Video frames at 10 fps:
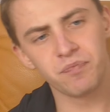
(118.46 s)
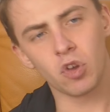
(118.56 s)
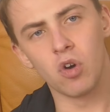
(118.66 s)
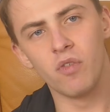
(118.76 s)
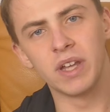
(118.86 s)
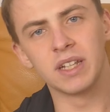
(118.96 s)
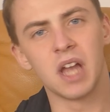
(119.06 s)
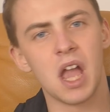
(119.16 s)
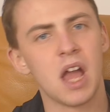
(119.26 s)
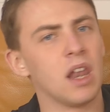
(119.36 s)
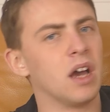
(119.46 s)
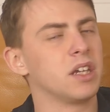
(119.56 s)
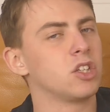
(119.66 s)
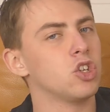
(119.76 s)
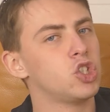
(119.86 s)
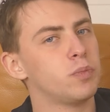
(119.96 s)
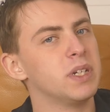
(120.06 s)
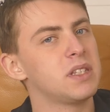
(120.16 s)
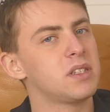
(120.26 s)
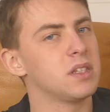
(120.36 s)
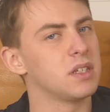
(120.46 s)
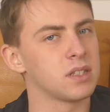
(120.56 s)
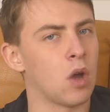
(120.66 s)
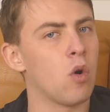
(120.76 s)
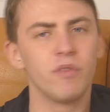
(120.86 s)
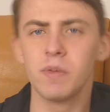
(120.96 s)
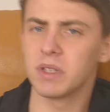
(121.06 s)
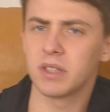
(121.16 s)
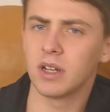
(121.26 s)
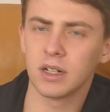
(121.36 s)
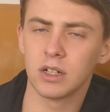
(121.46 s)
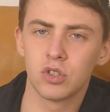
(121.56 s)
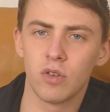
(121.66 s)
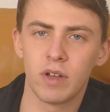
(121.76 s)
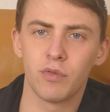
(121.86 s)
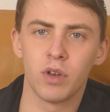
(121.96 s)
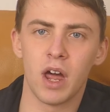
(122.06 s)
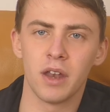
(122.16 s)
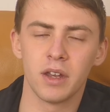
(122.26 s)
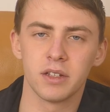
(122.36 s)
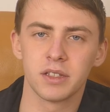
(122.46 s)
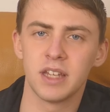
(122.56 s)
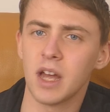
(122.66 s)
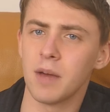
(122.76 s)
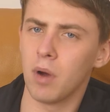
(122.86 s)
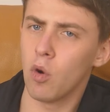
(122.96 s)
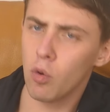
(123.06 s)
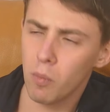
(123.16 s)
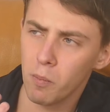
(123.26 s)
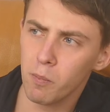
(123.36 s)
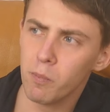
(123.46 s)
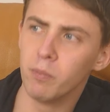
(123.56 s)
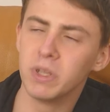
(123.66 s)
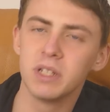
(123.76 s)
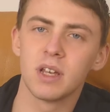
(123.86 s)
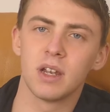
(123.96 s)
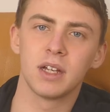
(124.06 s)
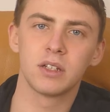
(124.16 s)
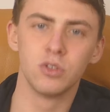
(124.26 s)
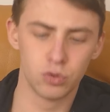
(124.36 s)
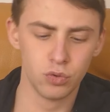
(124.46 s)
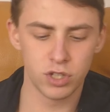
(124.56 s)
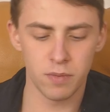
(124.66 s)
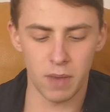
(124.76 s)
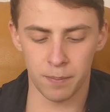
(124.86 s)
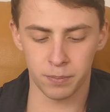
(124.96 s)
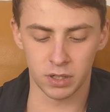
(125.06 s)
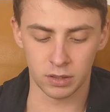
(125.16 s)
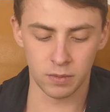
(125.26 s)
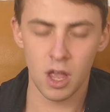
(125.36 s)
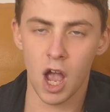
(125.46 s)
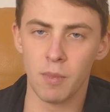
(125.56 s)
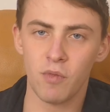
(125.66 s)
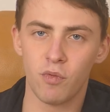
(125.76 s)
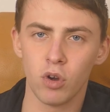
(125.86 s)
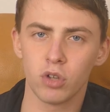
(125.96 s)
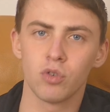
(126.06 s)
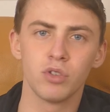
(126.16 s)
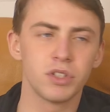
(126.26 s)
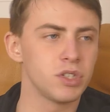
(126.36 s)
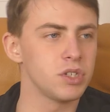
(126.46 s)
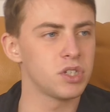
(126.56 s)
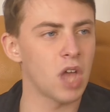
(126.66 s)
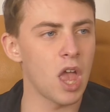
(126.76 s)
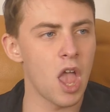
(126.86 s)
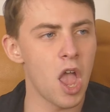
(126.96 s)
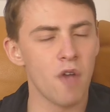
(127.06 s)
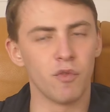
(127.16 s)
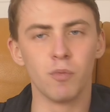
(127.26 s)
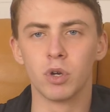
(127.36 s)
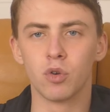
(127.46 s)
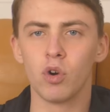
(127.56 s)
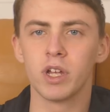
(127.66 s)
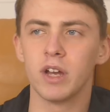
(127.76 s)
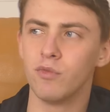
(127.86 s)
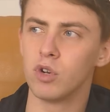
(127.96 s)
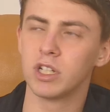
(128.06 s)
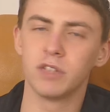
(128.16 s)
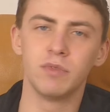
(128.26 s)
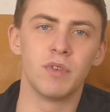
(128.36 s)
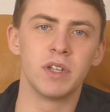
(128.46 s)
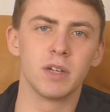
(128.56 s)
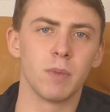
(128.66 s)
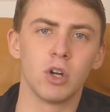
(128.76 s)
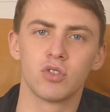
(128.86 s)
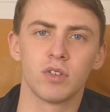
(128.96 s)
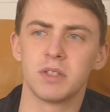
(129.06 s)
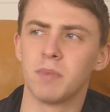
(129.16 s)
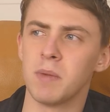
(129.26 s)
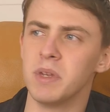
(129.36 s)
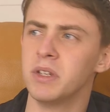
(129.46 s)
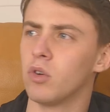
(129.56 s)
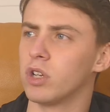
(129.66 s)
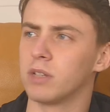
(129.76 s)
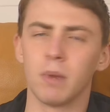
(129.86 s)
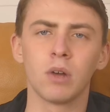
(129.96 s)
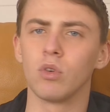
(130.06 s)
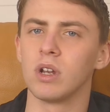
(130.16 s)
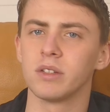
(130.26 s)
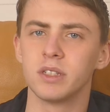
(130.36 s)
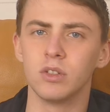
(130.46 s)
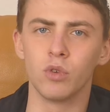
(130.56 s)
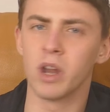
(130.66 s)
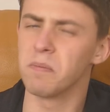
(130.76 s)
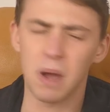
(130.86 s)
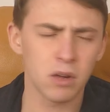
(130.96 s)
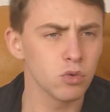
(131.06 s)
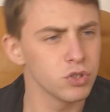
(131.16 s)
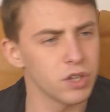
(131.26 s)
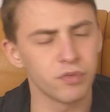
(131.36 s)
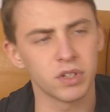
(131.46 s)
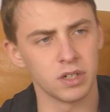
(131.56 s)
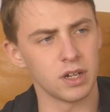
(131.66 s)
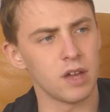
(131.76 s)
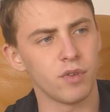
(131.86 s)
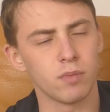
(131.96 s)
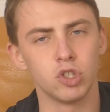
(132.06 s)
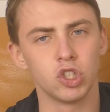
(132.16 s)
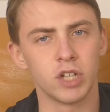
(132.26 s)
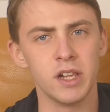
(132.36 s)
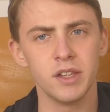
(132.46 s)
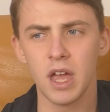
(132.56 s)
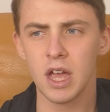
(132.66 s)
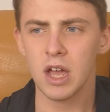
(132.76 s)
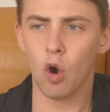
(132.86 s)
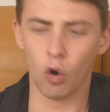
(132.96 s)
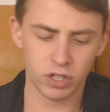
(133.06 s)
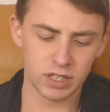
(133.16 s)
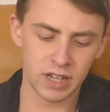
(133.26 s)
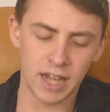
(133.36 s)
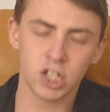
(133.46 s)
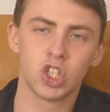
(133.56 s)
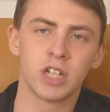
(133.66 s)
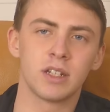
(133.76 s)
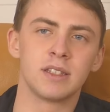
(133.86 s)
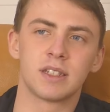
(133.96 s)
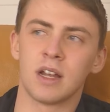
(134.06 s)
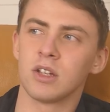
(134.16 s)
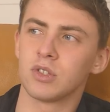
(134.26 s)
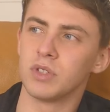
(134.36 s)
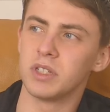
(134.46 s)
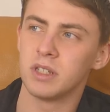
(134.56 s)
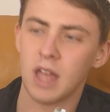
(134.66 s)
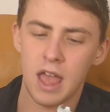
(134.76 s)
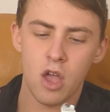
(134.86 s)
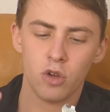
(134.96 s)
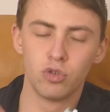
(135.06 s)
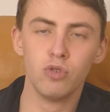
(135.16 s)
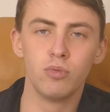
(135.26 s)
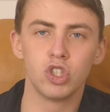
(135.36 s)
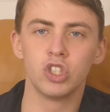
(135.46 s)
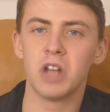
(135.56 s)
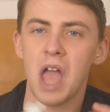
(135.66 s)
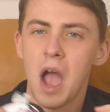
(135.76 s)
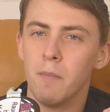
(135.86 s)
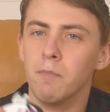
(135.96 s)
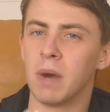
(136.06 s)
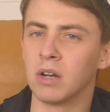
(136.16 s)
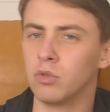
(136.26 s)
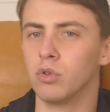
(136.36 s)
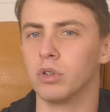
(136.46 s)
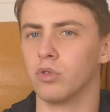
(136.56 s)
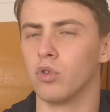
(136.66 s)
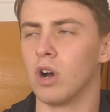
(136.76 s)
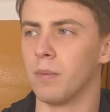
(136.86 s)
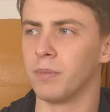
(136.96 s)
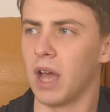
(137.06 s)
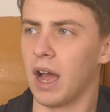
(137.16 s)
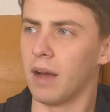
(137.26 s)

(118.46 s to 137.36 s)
Ein wenig leicht spritzig, sauer, wie man es halt eigentlich so ein wenig von der Ananas aber auch mit dieser leichten Süße im Abgang. Aber im Vordergrund ist es vom Geruch her wirklich, wie wenn ihr beispielsweise beim Inder euch einen Mangolassi oder einen Mangosaft generell einfach bestellt, euch den einschenkt ins Glas und diesen typischen Mangogeruch habt.